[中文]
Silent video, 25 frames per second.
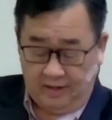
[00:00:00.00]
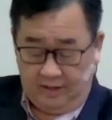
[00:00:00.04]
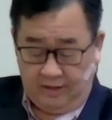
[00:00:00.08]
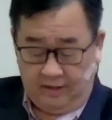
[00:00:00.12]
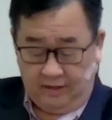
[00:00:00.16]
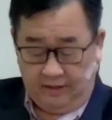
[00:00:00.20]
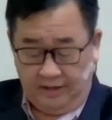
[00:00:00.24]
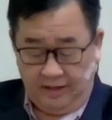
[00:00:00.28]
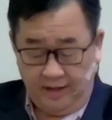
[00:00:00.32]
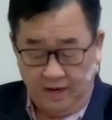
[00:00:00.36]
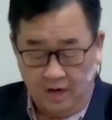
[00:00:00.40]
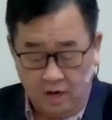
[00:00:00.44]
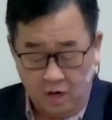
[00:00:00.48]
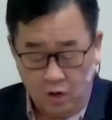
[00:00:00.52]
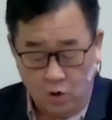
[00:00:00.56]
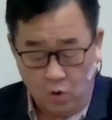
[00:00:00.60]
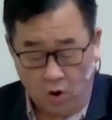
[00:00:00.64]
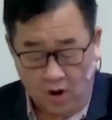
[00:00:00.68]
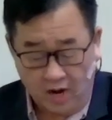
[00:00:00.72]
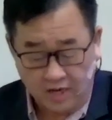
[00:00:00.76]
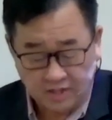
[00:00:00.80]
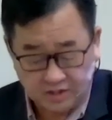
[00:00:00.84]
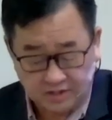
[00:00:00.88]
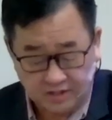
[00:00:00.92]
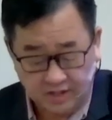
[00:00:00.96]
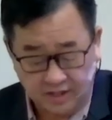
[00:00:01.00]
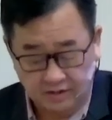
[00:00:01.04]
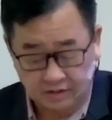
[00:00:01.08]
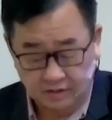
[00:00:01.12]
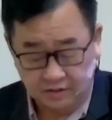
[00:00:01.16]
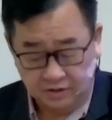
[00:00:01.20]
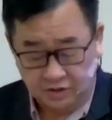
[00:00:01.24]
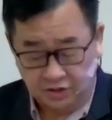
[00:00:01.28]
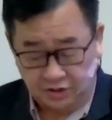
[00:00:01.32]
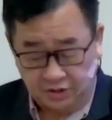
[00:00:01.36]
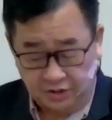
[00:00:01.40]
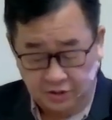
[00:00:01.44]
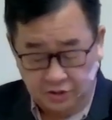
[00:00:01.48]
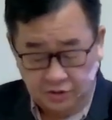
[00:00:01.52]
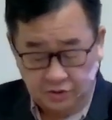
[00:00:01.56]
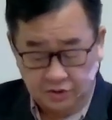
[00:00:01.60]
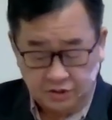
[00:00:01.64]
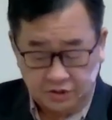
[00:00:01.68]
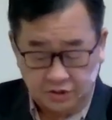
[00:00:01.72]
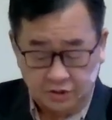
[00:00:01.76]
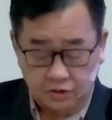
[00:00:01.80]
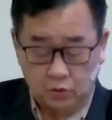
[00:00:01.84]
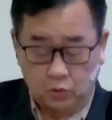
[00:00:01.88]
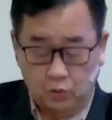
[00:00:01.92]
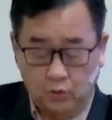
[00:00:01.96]
耶和华神亲
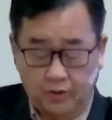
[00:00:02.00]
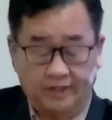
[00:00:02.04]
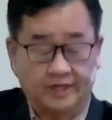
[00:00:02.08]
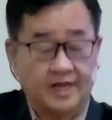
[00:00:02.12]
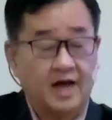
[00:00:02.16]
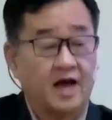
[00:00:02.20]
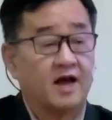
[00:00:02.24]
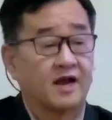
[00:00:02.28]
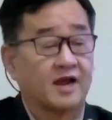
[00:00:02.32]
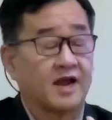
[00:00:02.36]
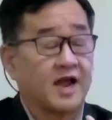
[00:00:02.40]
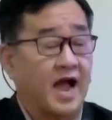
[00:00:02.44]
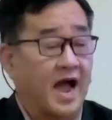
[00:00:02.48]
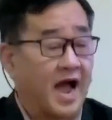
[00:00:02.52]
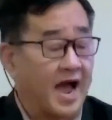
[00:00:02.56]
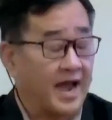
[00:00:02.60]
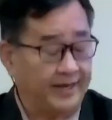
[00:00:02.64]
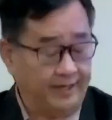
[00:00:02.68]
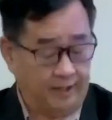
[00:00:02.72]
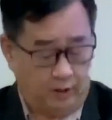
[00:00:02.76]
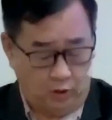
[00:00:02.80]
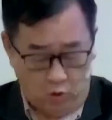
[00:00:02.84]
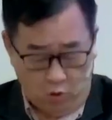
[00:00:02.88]
自为他开